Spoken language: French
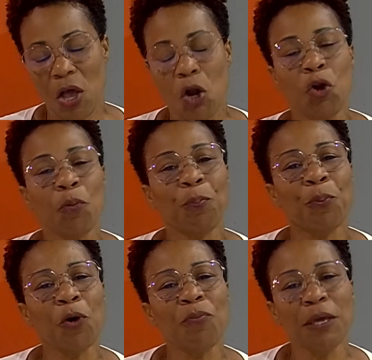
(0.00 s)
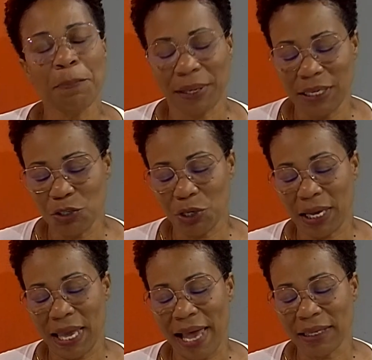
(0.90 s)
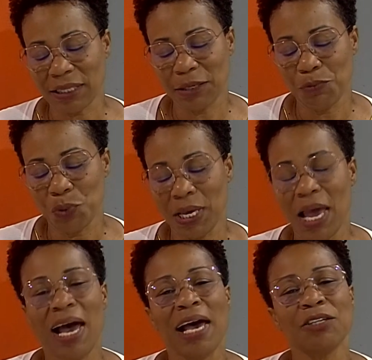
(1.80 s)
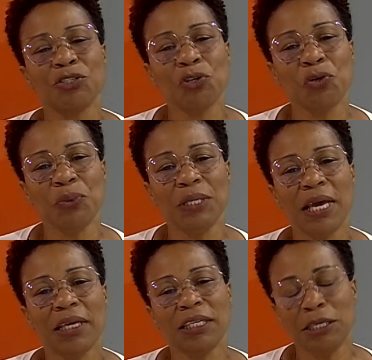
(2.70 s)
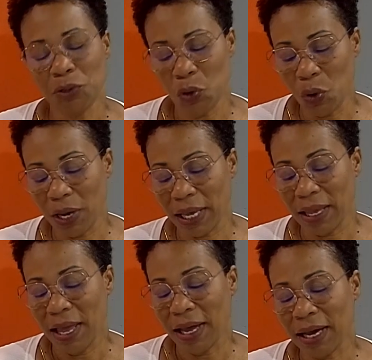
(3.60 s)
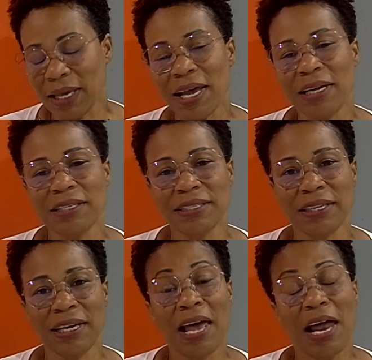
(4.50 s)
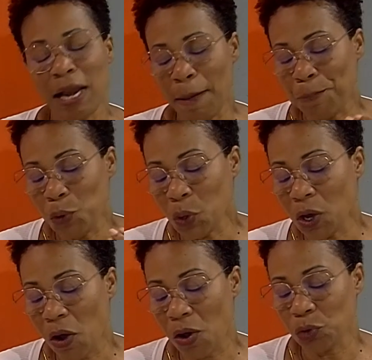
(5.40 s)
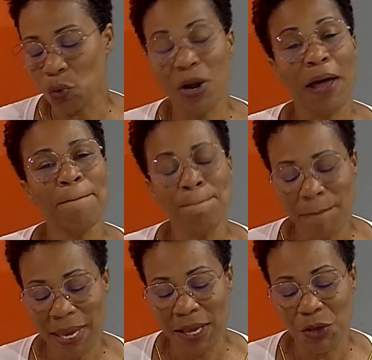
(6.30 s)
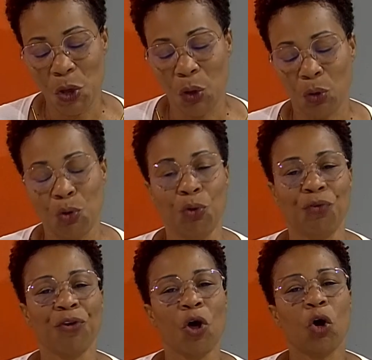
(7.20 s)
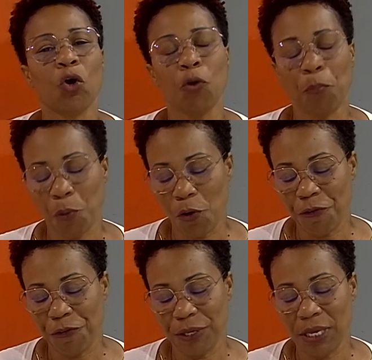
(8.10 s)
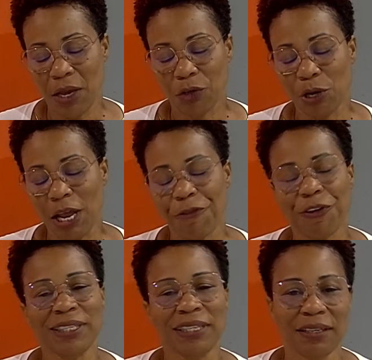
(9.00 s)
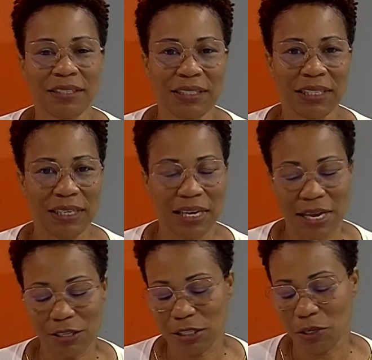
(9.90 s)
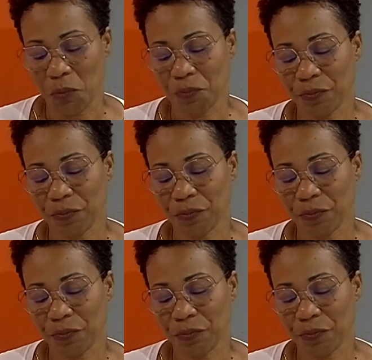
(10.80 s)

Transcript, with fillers: Le premier prix serait attribué à celui qui aurait réalisé la plus grande ou la meilleure œuvre au profit de la fraternité des nations.